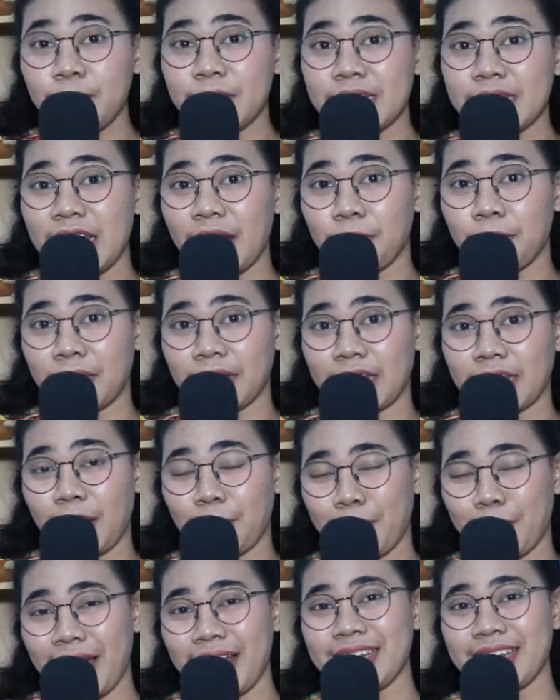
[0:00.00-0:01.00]
Tips yang
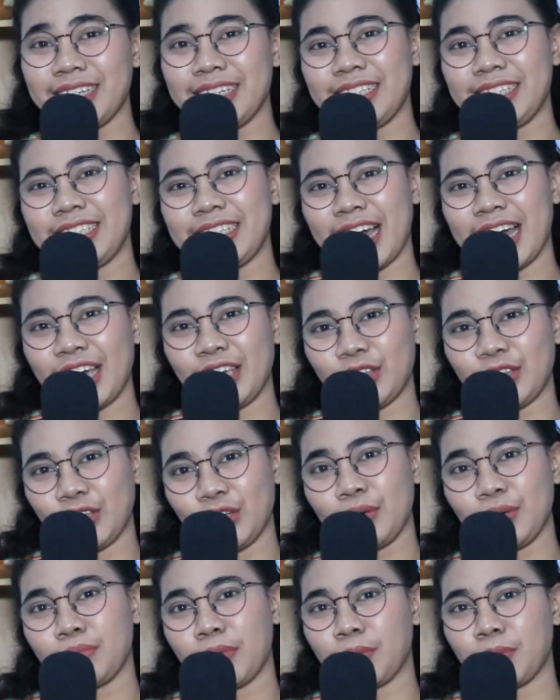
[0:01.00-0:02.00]
pertama
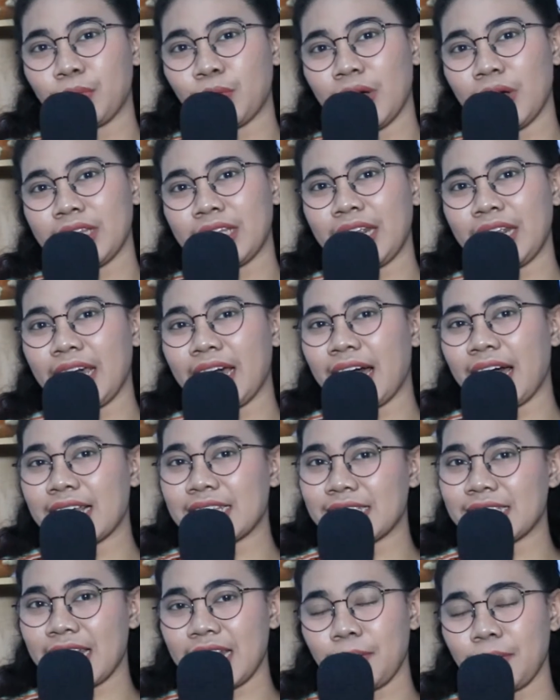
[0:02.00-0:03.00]
yaitu membuat
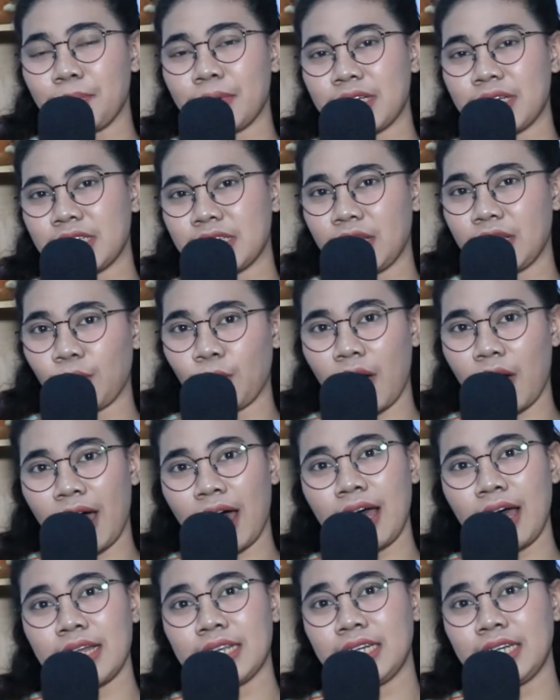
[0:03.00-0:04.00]
ringkasan
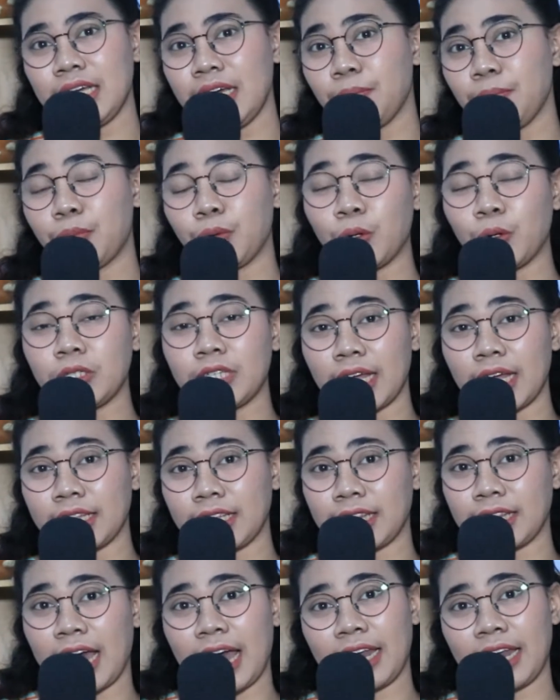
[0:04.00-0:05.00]
peristiwa di buku
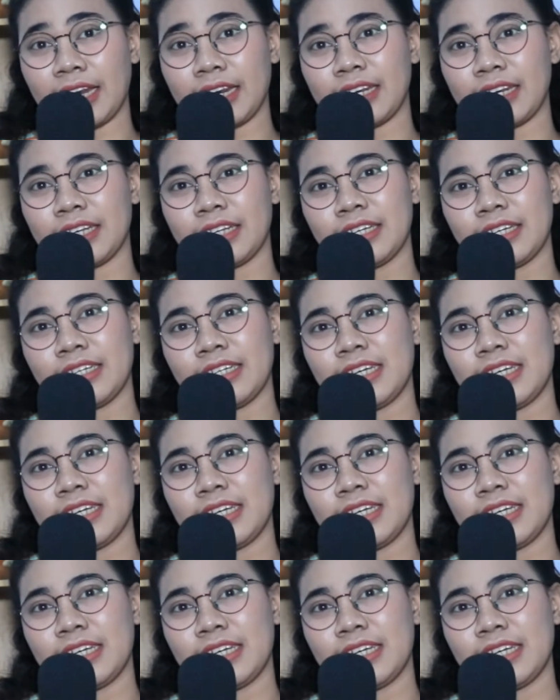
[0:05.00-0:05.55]
catatan.